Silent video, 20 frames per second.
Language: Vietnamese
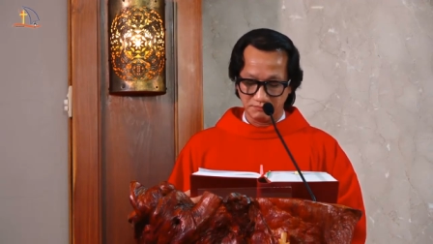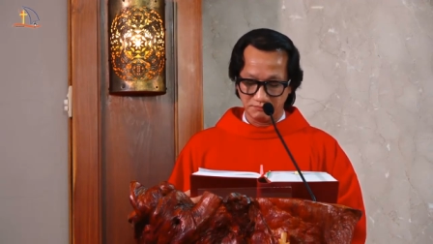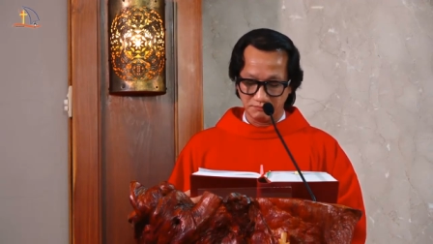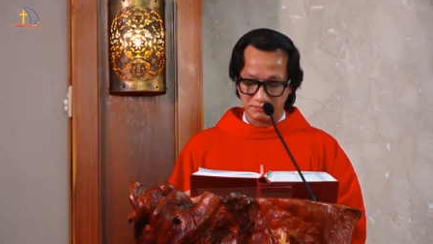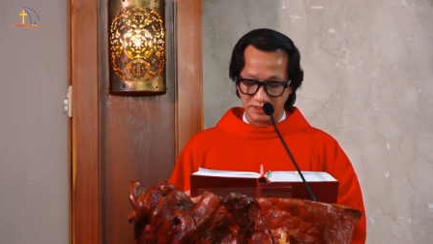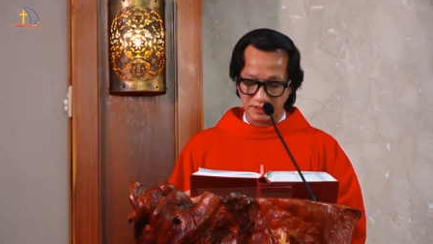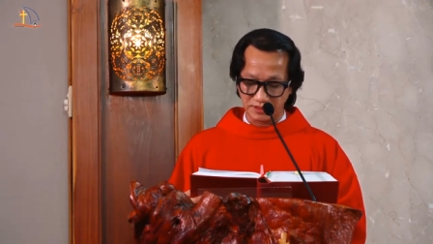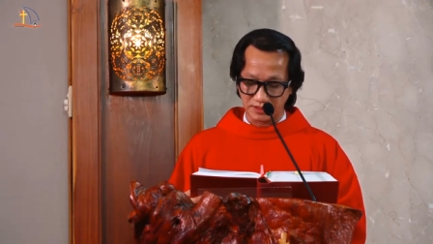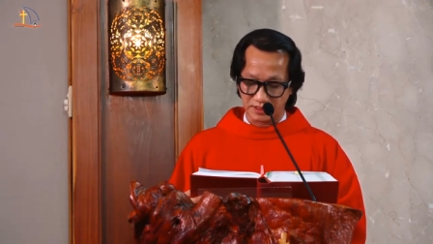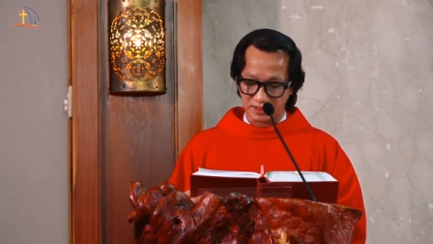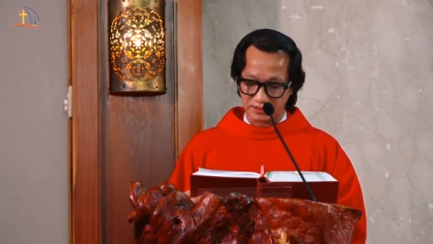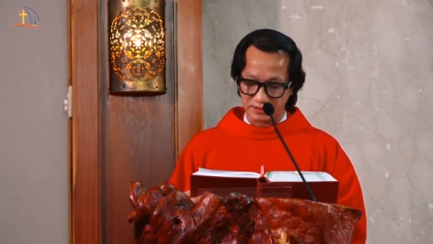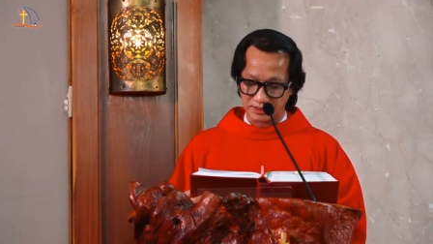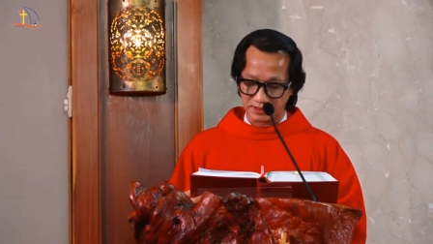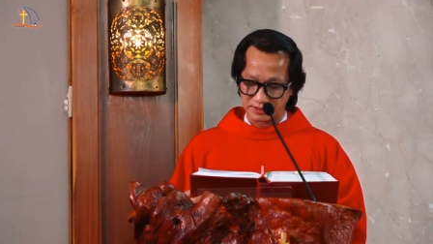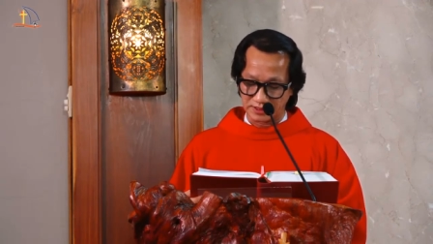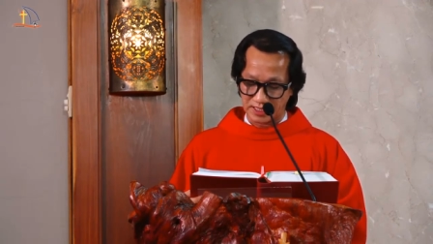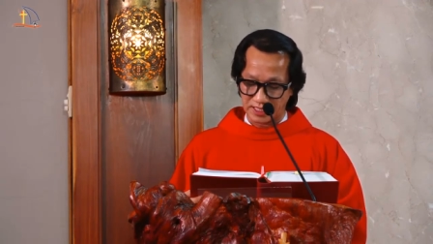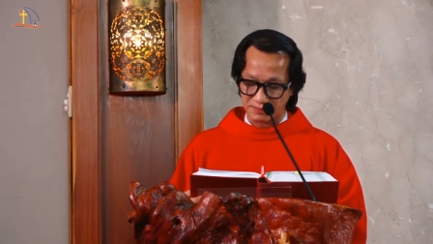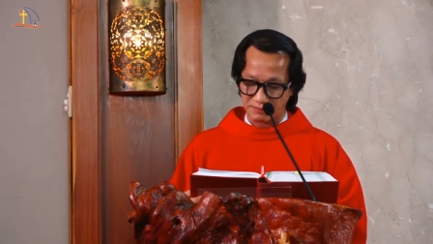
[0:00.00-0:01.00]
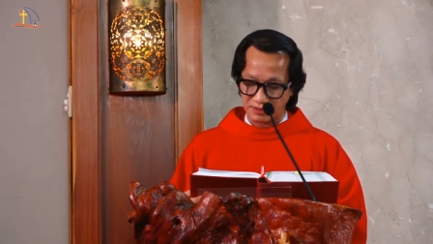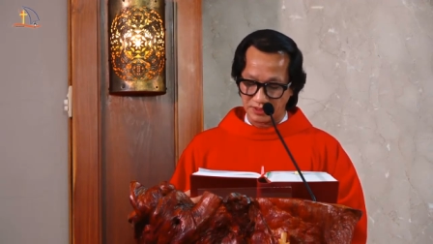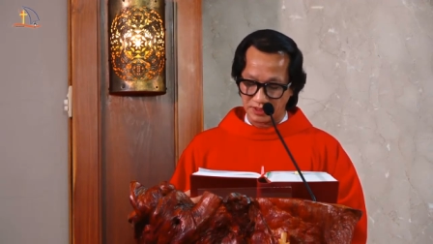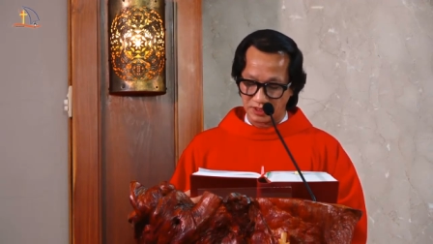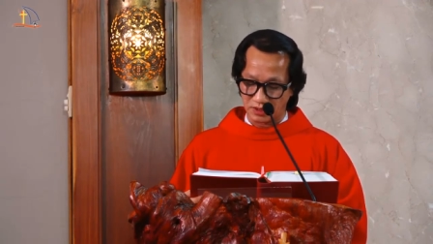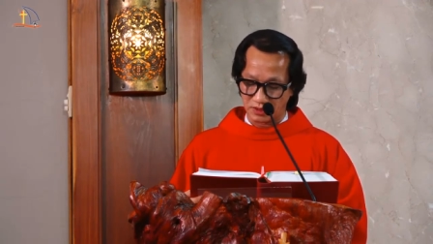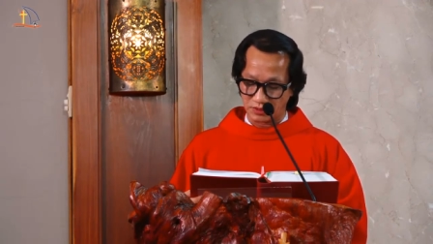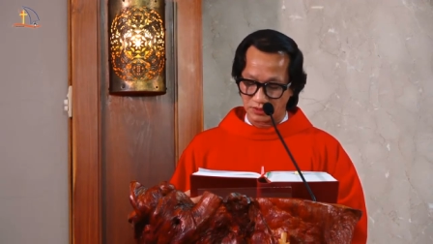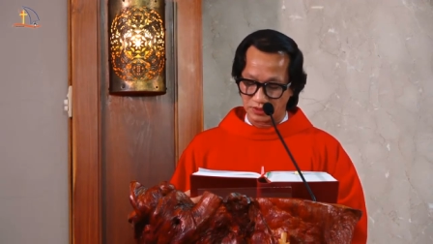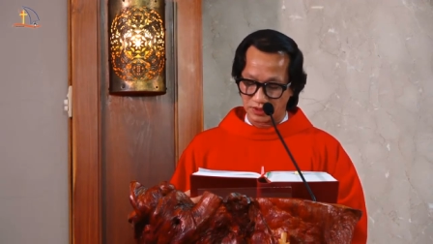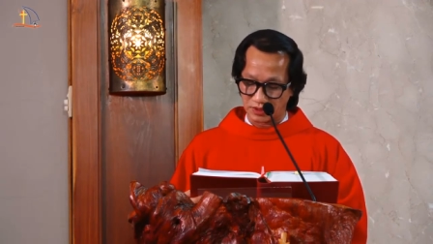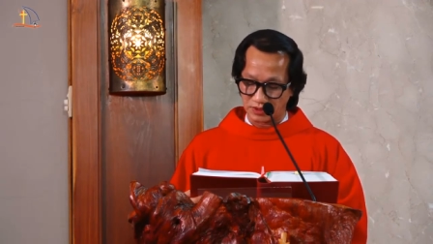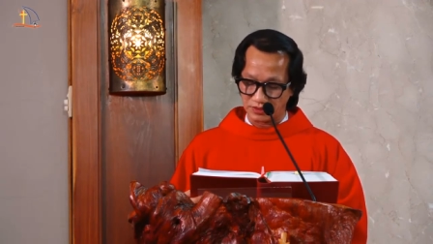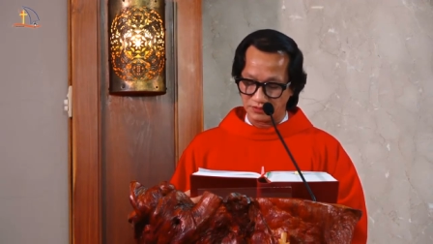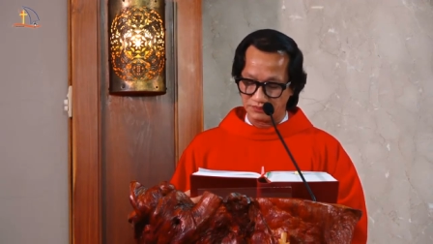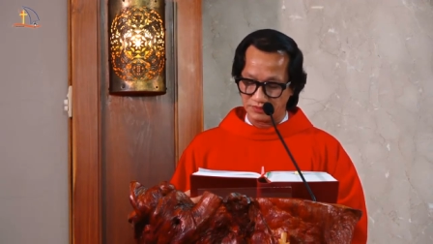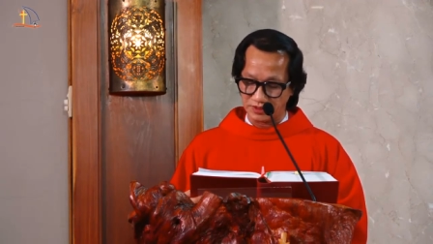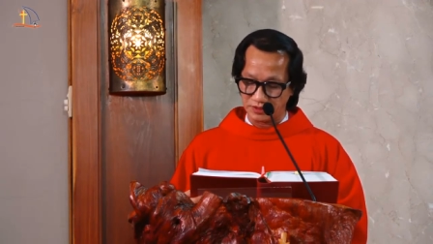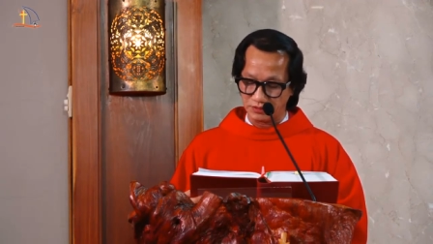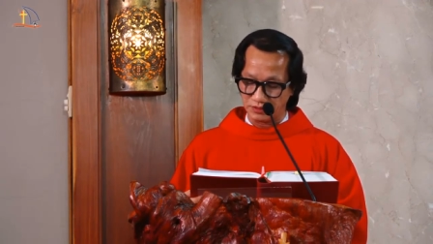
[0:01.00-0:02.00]
Bây giờ người ta bắt đầu nói
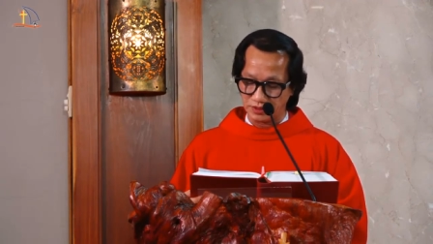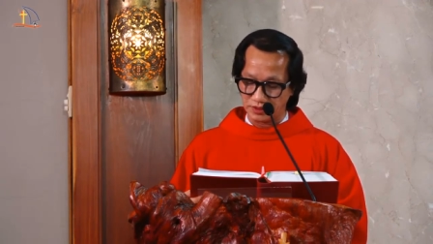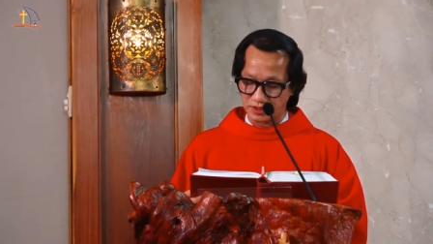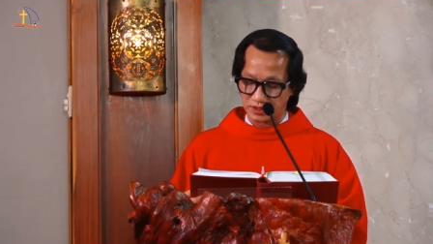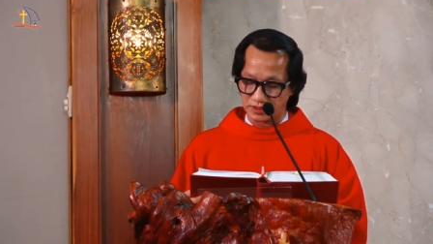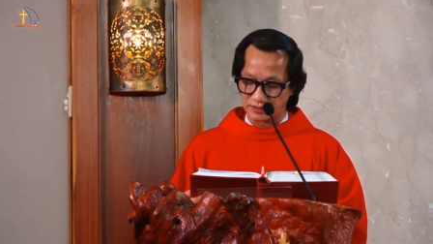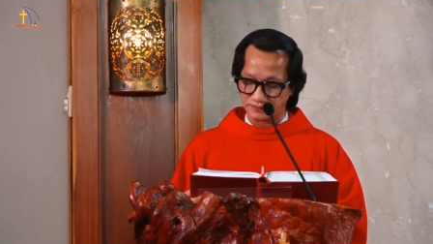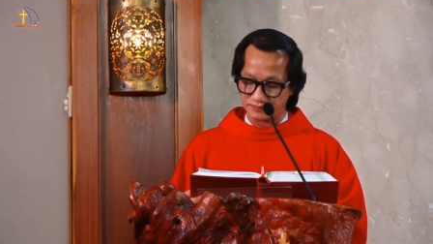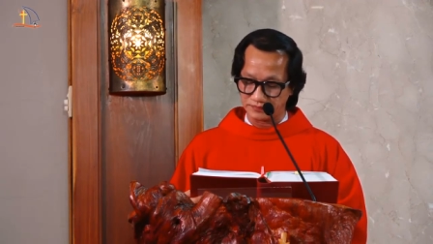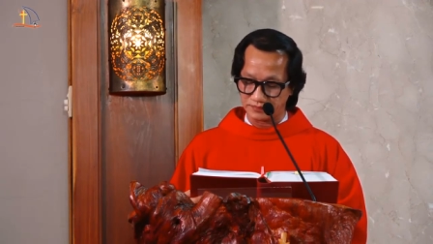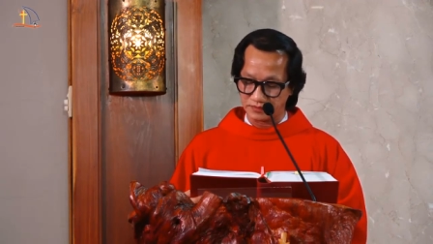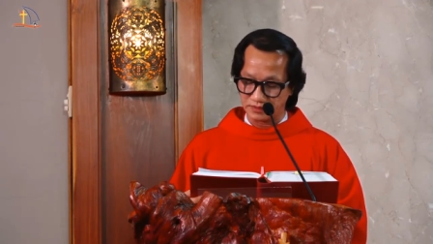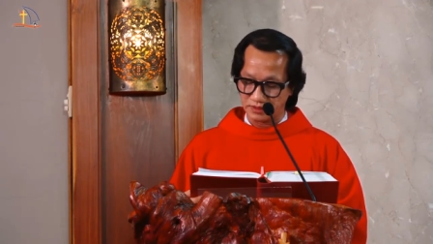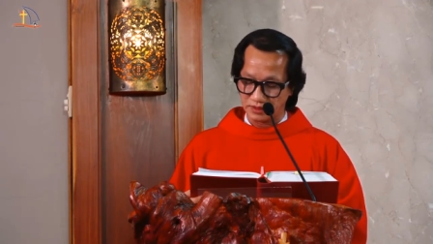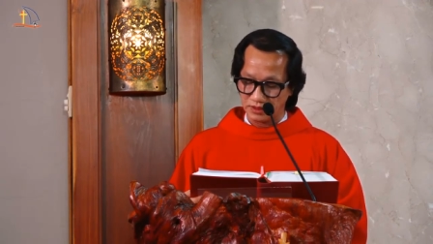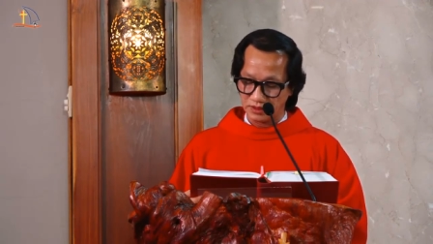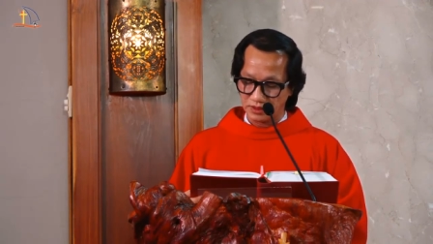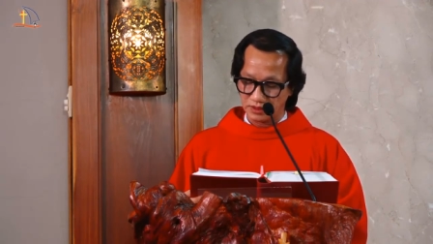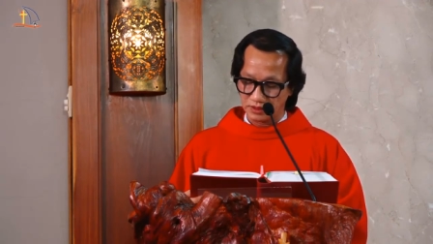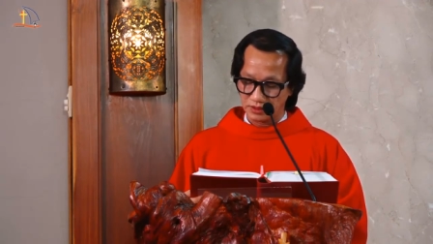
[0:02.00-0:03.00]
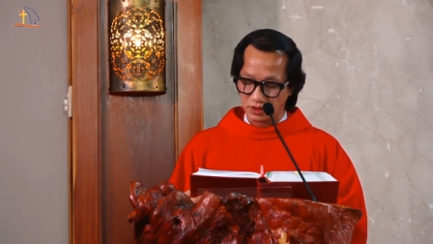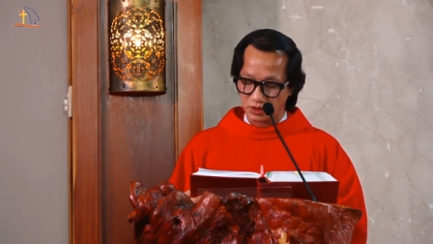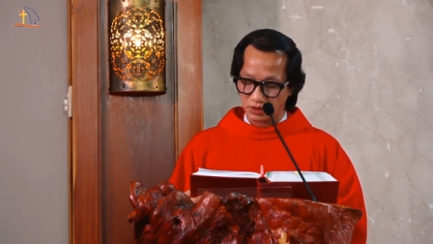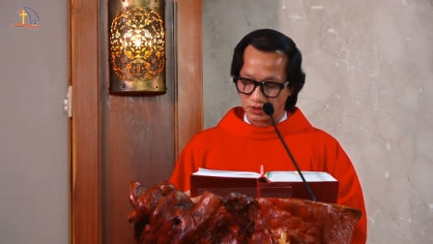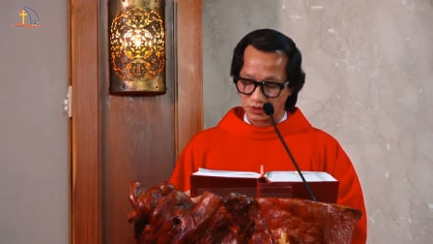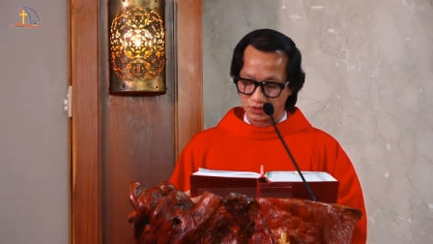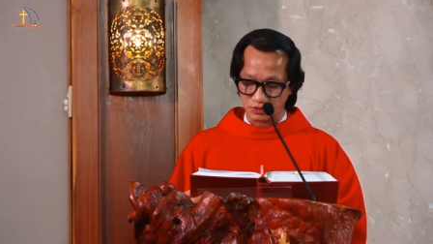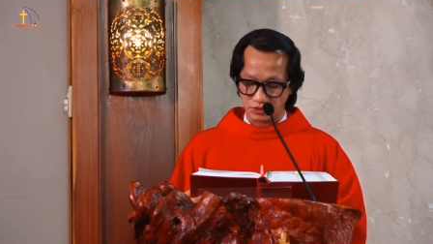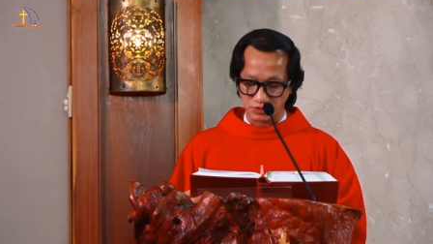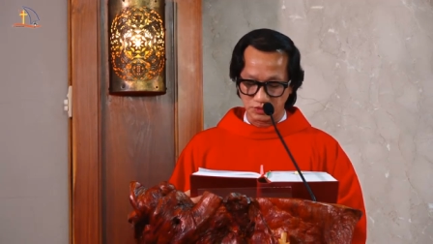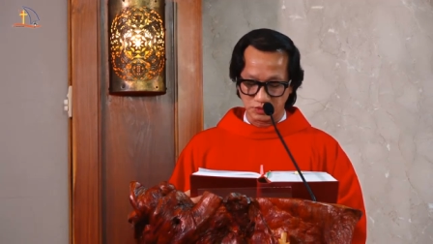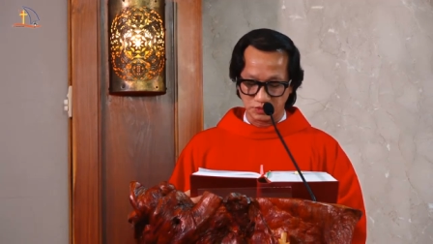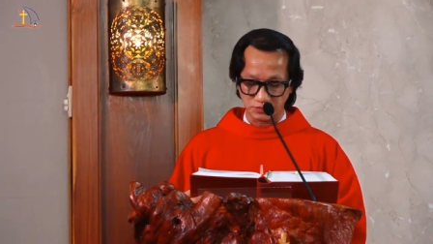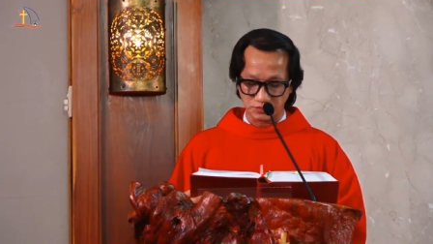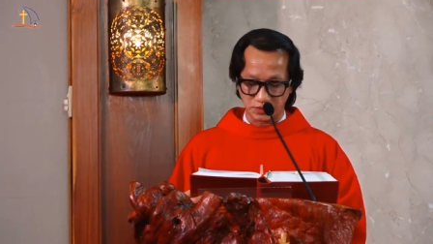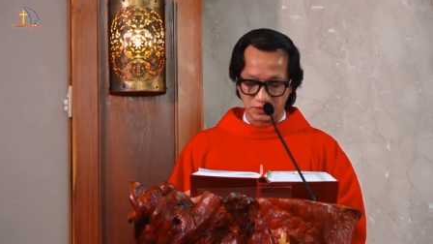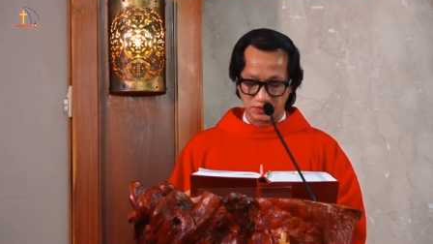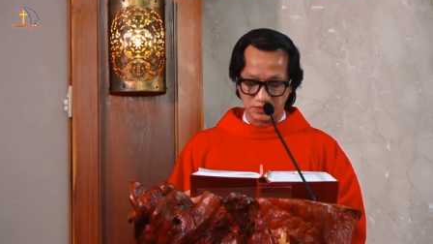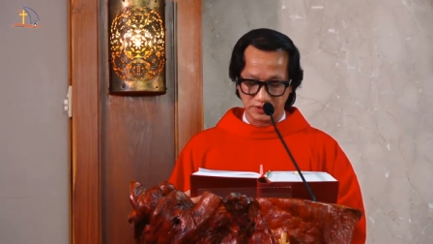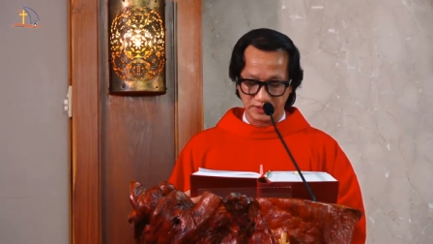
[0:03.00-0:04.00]
với núi non: Đổ xuống chúng
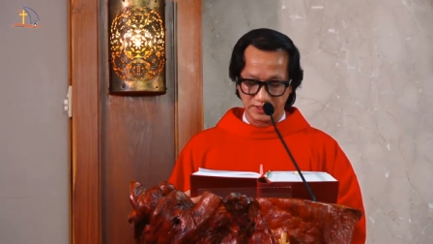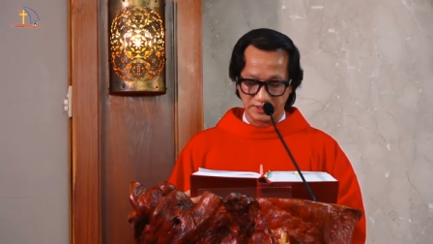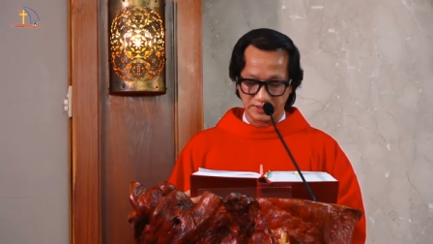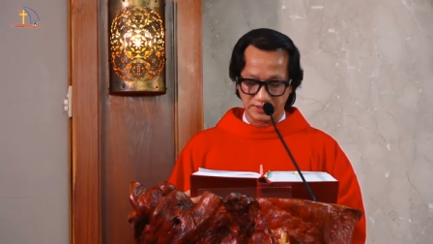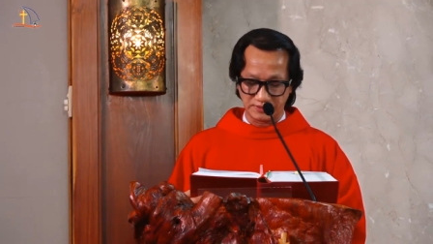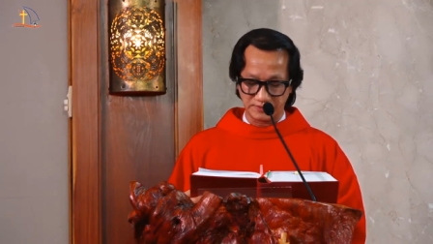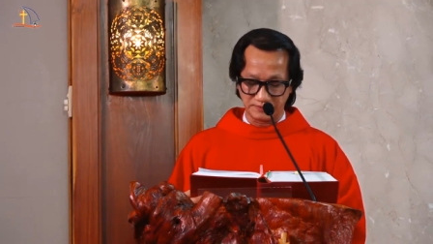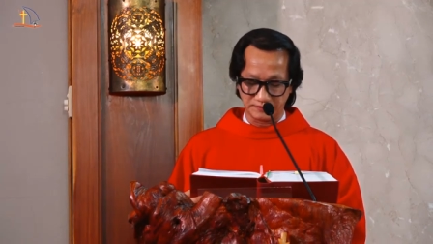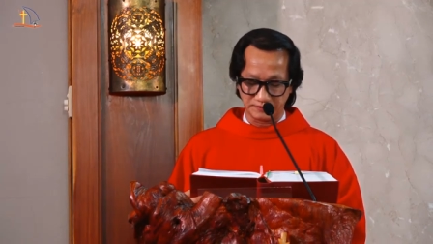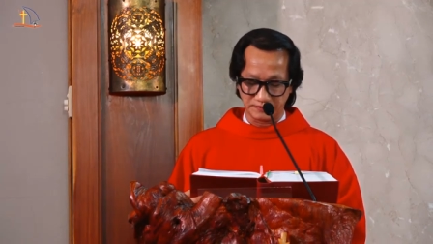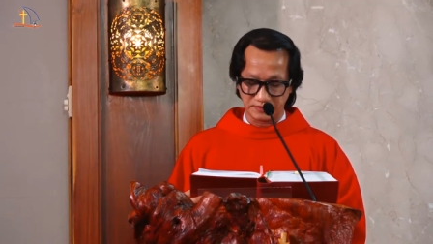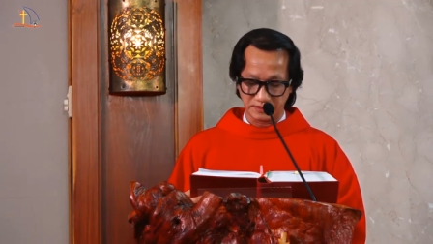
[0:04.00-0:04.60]
tôi đi,